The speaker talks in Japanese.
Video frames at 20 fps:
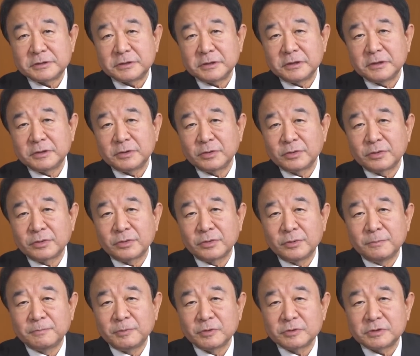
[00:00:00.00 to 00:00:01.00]
していろいろ
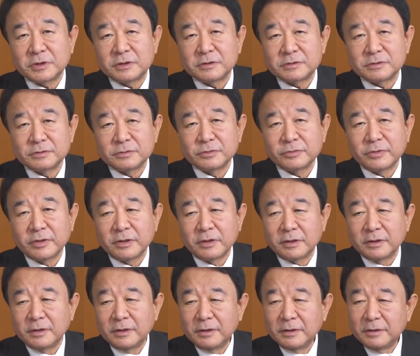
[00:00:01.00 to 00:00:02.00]
論評したりするの
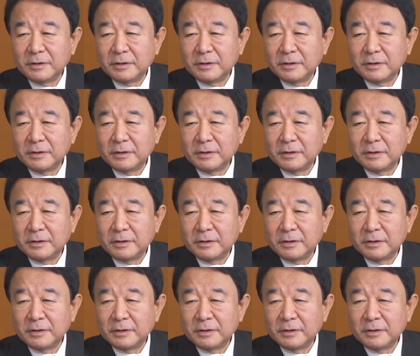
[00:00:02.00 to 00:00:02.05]
は